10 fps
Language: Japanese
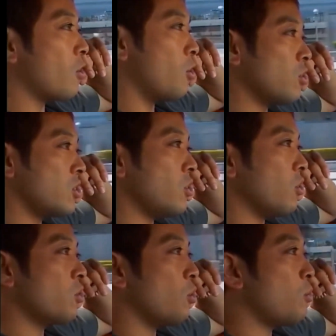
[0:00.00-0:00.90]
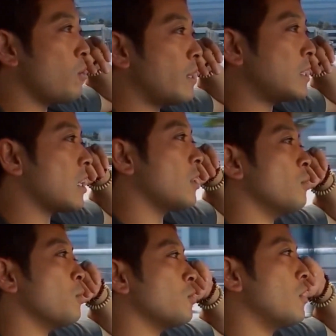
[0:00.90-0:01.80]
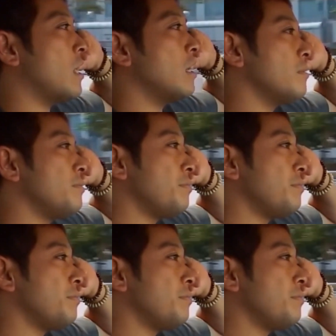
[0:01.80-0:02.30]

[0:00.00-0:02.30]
今年本当思いましたけど僕は